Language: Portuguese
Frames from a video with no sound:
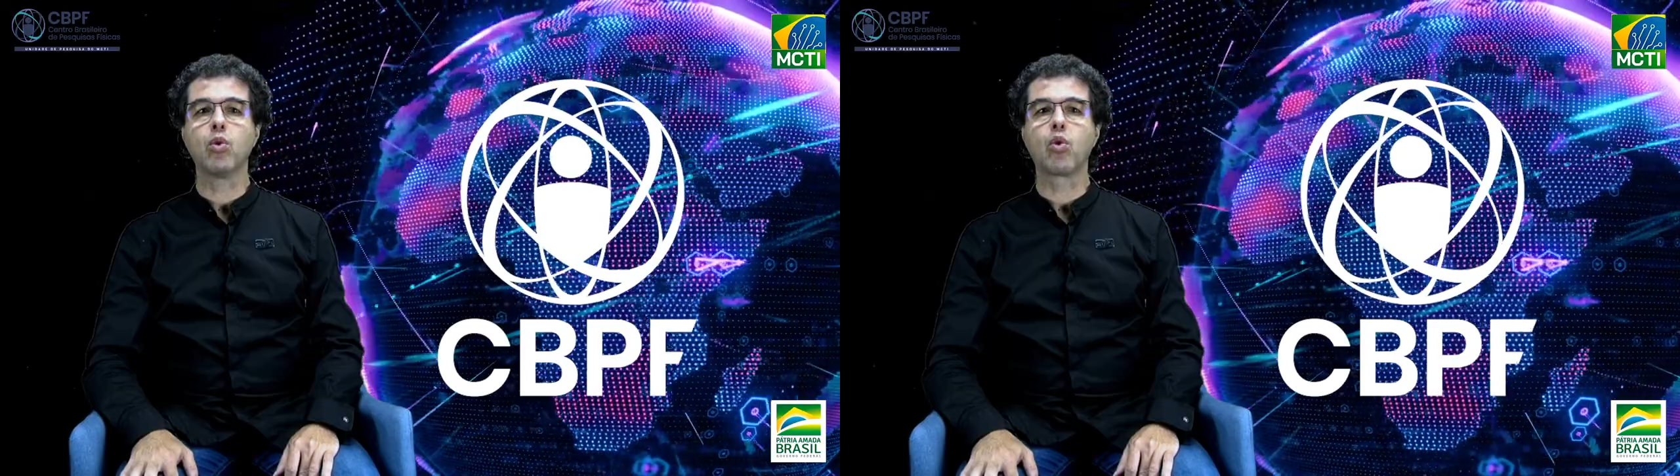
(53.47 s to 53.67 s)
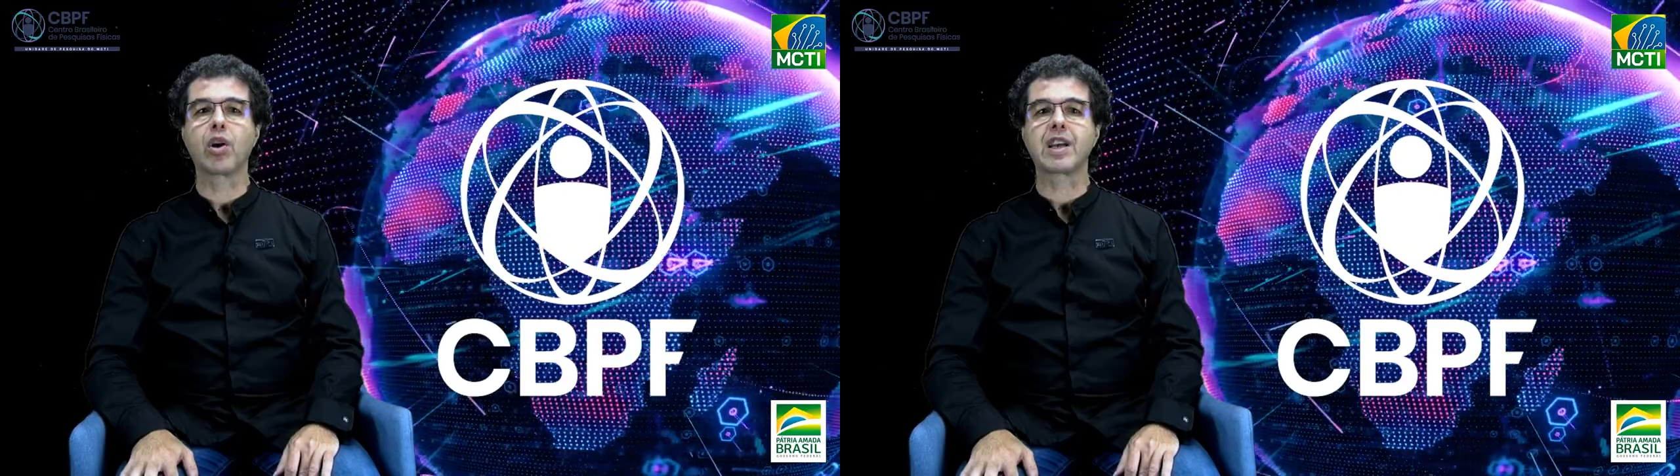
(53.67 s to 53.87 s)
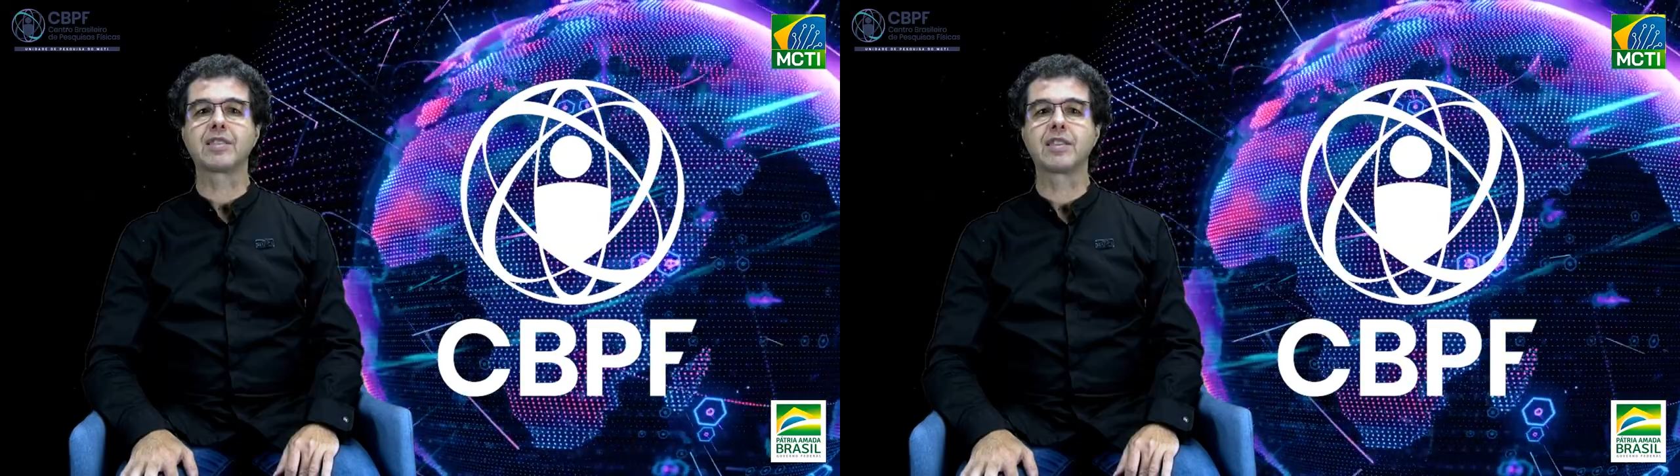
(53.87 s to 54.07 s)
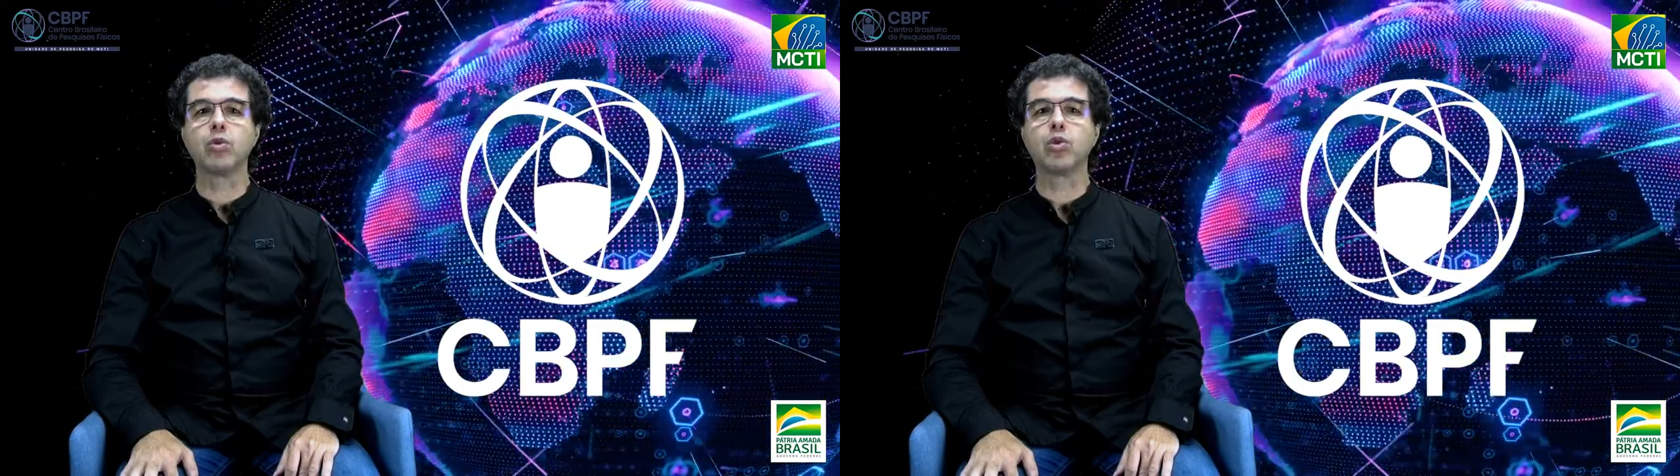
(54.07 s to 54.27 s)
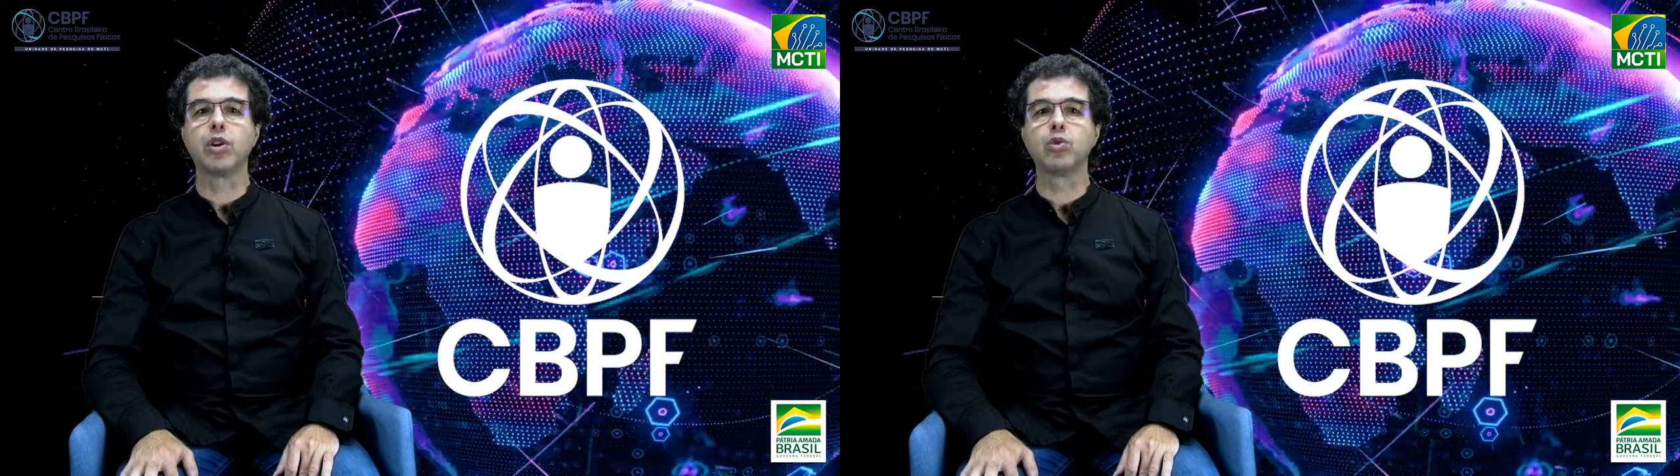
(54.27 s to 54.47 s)
o
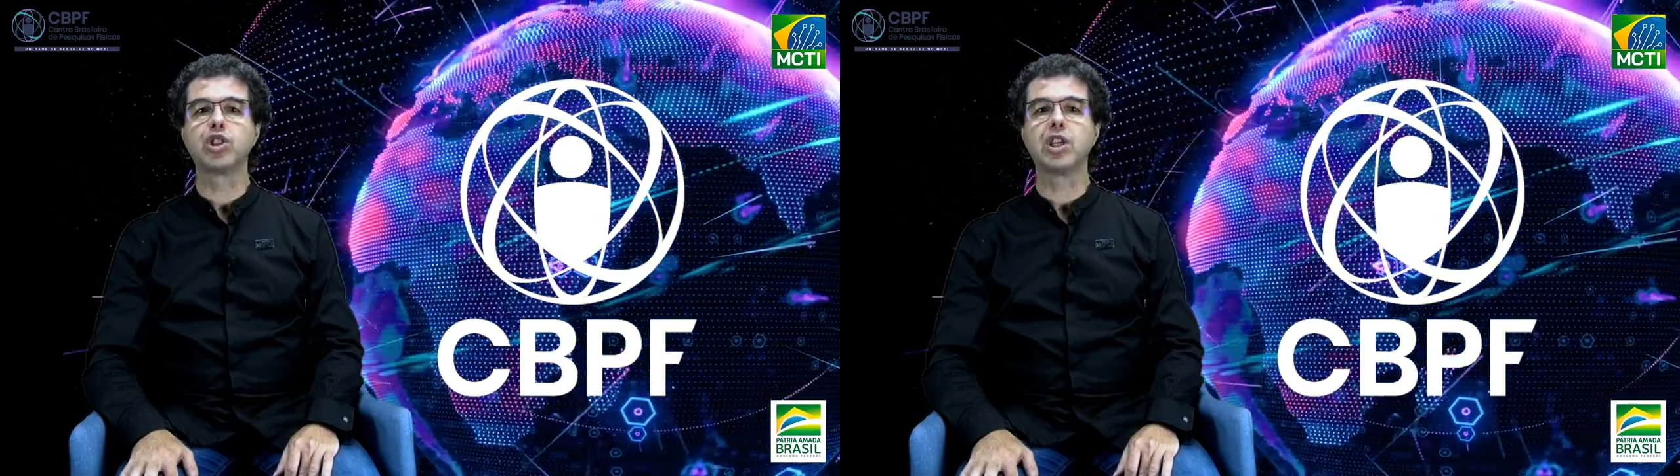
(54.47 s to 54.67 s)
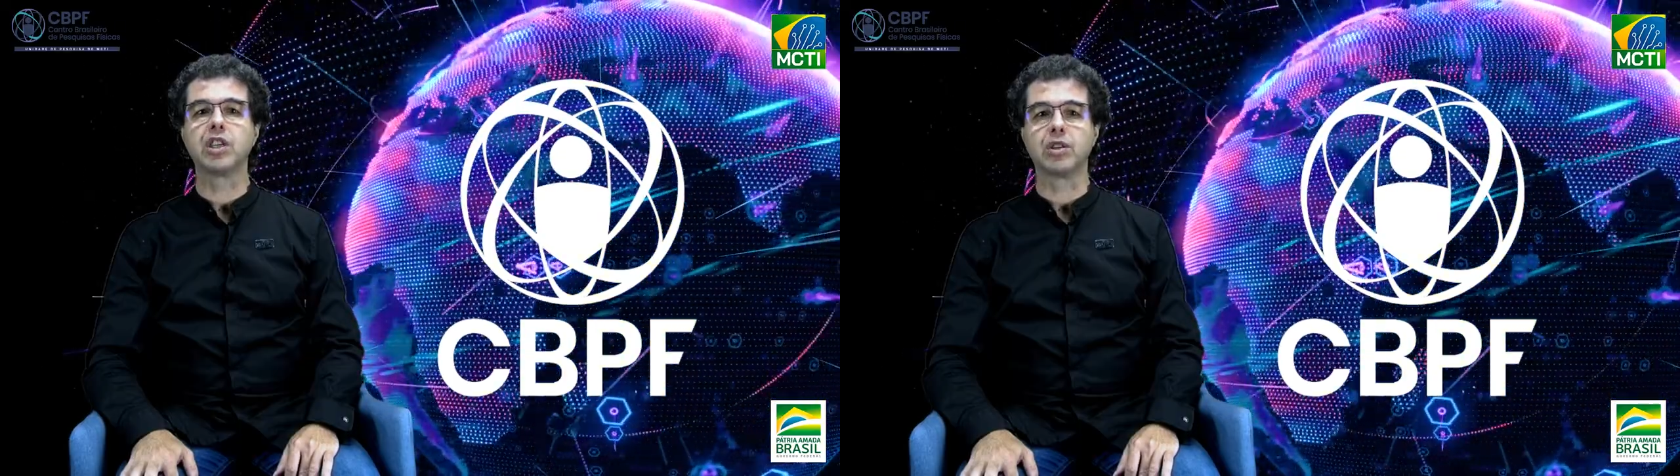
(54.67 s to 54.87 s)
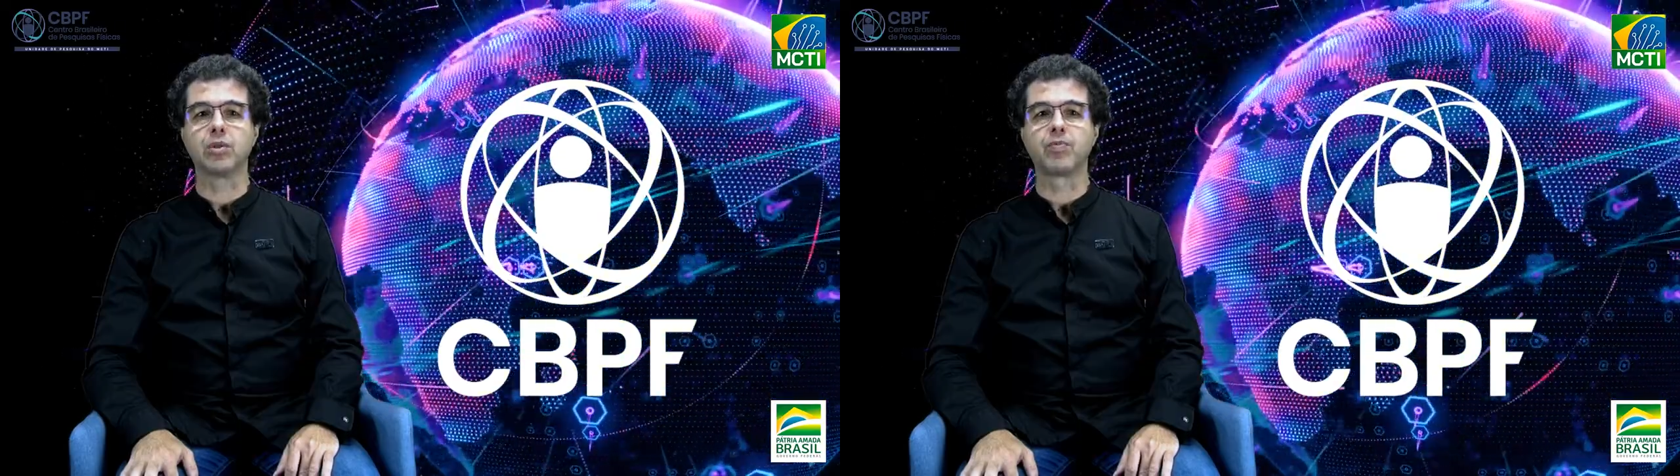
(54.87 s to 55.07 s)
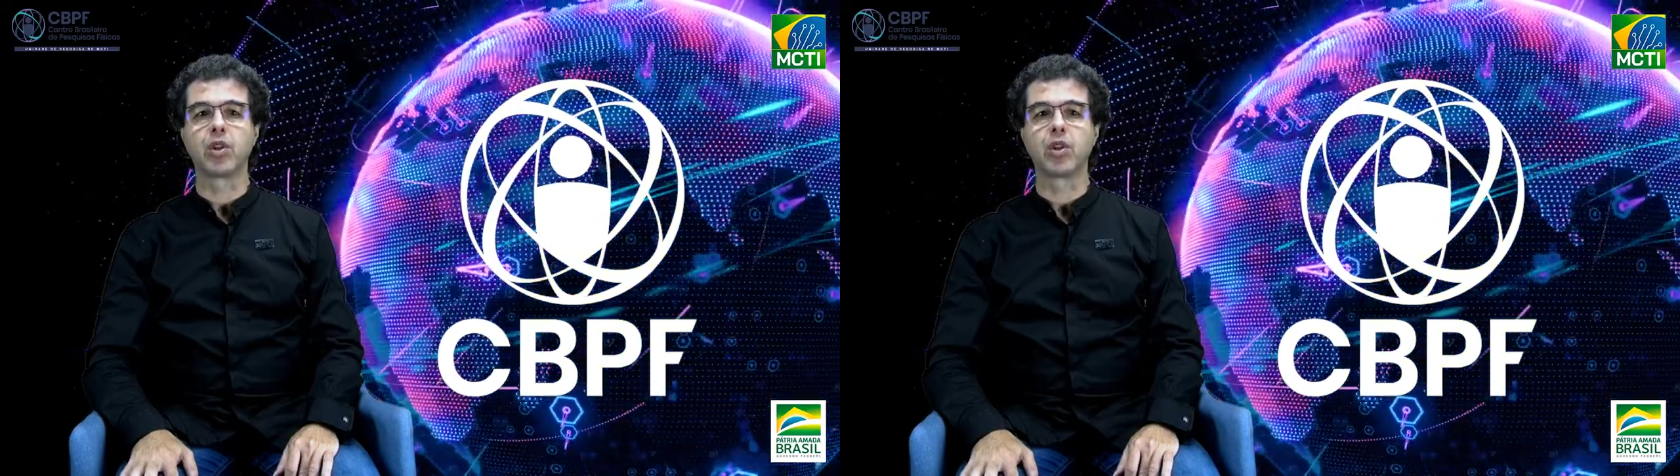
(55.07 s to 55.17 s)
coração do Rio de Janeiro.